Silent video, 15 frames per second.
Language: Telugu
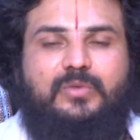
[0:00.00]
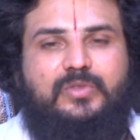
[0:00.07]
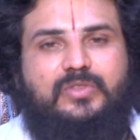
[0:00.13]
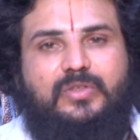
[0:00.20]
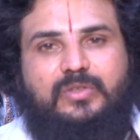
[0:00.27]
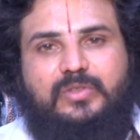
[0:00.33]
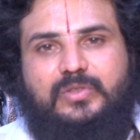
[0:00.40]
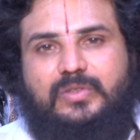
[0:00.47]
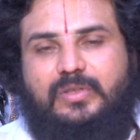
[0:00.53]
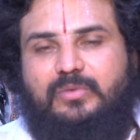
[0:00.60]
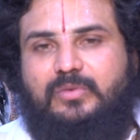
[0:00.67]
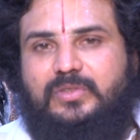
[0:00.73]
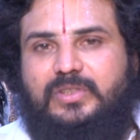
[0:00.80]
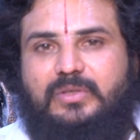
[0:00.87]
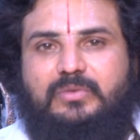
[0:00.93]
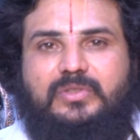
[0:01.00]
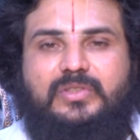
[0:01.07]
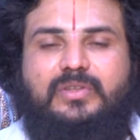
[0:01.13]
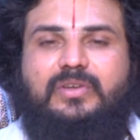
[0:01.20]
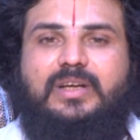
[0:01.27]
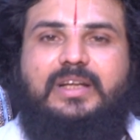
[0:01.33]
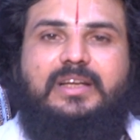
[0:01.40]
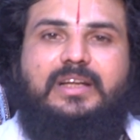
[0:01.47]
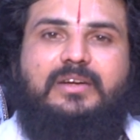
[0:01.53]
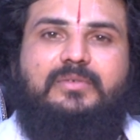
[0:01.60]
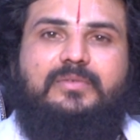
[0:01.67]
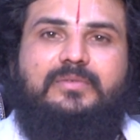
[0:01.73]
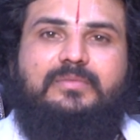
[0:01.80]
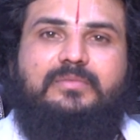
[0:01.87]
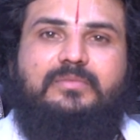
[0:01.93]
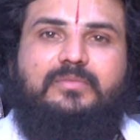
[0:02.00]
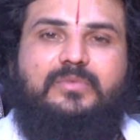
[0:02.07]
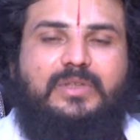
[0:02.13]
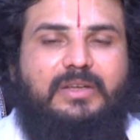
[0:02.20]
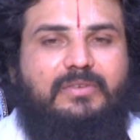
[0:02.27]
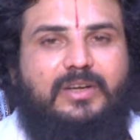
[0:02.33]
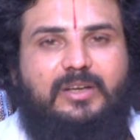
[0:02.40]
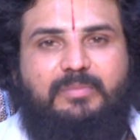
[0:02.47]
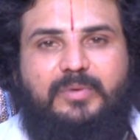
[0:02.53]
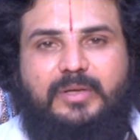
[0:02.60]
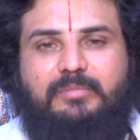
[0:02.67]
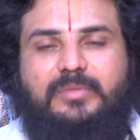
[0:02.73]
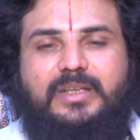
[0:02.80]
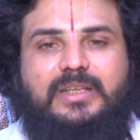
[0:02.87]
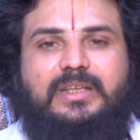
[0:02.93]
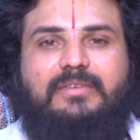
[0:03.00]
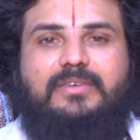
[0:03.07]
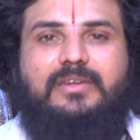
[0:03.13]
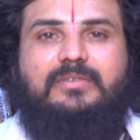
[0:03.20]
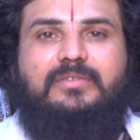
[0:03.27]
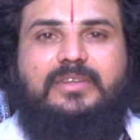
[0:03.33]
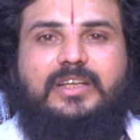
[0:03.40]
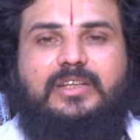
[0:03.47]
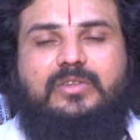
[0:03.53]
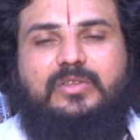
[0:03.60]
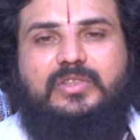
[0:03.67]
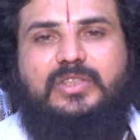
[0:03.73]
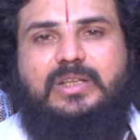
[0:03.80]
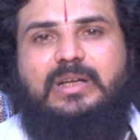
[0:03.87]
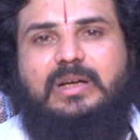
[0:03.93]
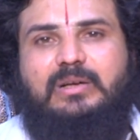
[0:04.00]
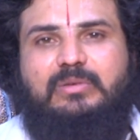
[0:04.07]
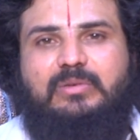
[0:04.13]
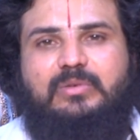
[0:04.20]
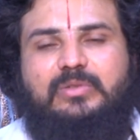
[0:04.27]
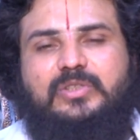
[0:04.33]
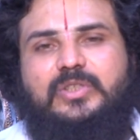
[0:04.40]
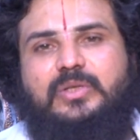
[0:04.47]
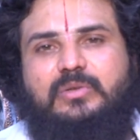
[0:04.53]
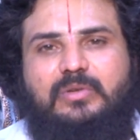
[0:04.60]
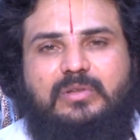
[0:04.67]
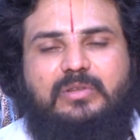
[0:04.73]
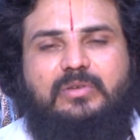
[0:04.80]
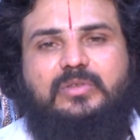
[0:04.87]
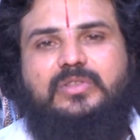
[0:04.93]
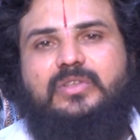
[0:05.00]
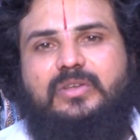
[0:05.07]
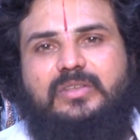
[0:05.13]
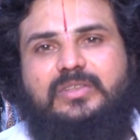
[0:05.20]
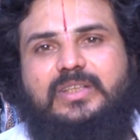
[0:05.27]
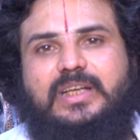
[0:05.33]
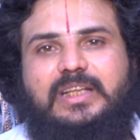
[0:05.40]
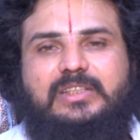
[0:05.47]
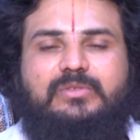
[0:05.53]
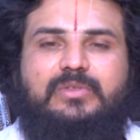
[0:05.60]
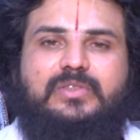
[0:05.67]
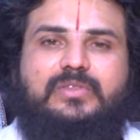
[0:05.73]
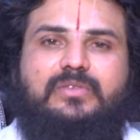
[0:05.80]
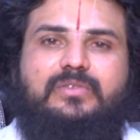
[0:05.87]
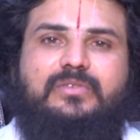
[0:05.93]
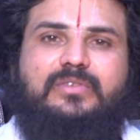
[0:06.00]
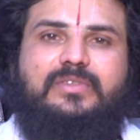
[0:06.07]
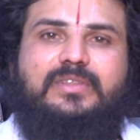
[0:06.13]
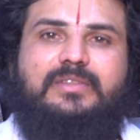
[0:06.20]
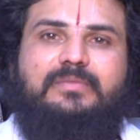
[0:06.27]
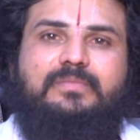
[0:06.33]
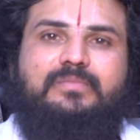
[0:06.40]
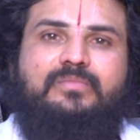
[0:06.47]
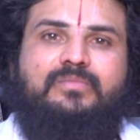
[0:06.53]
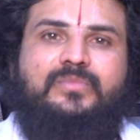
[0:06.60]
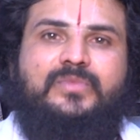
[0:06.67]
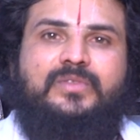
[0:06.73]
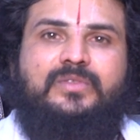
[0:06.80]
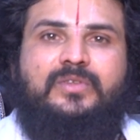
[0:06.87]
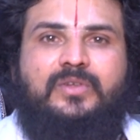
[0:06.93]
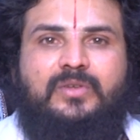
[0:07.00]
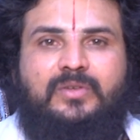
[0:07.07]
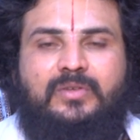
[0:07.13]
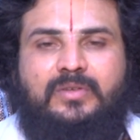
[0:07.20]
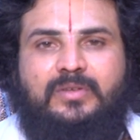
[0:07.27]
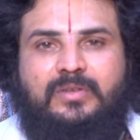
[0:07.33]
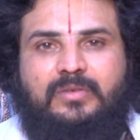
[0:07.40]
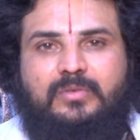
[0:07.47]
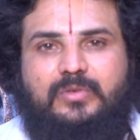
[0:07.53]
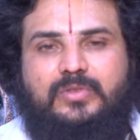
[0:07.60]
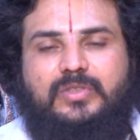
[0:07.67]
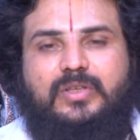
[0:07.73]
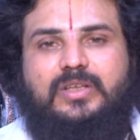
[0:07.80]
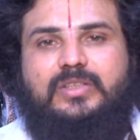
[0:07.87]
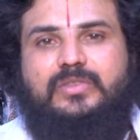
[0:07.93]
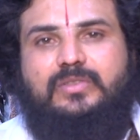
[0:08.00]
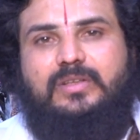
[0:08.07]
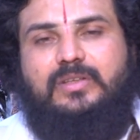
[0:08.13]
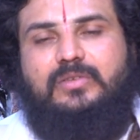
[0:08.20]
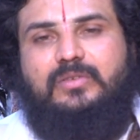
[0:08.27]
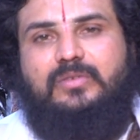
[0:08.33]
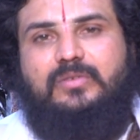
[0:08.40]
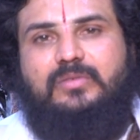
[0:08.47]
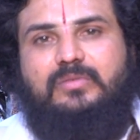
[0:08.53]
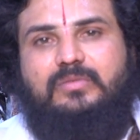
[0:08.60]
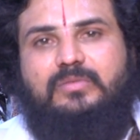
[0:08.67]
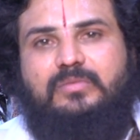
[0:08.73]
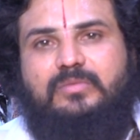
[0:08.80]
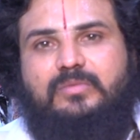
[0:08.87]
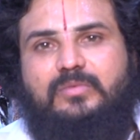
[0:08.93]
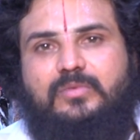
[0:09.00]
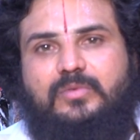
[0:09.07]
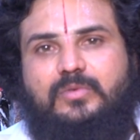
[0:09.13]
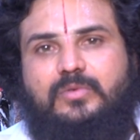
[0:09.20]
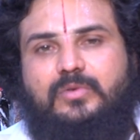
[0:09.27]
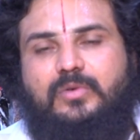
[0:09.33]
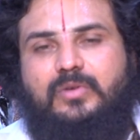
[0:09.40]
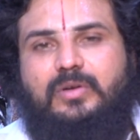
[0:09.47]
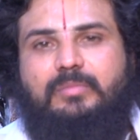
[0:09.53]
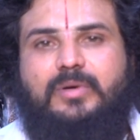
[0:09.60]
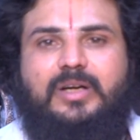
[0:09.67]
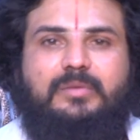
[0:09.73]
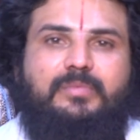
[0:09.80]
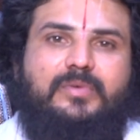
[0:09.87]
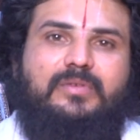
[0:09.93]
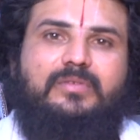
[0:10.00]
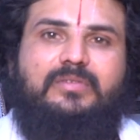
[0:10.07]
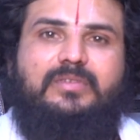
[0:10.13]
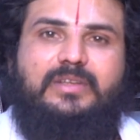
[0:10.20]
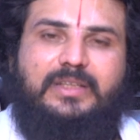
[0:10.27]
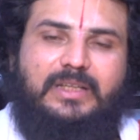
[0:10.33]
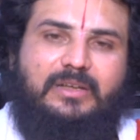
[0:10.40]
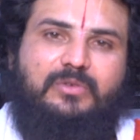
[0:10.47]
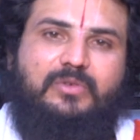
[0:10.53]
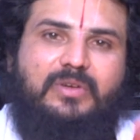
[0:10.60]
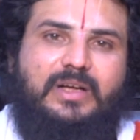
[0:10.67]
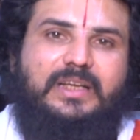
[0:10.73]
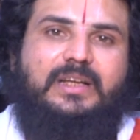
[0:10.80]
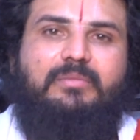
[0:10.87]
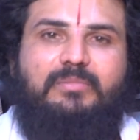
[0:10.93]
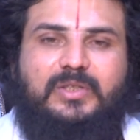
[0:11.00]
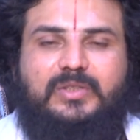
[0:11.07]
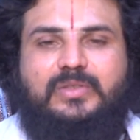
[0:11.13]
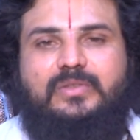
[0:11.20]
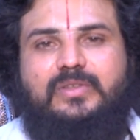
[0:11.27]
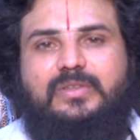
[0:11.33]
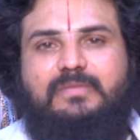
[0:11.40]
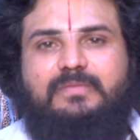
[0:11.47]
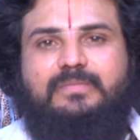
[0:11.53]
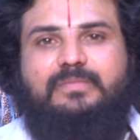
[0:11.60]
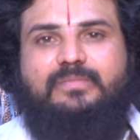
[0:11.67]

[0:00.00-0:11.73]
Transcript: ఉద్యోగస్తుల కొత్త ఉద్యోగాలు రావు ఉన్నవాళ్ళు పర్మనెంట్ అవ్వరు ఏదో చికాకులు చిక్కులతో ఉద్యోగం చేయాల్సి వస్తుంటుంది ఉద్యోగస్తులకు గృహ మార్పులు లేదా గృహాన్ని అమ్మేసుకోవడం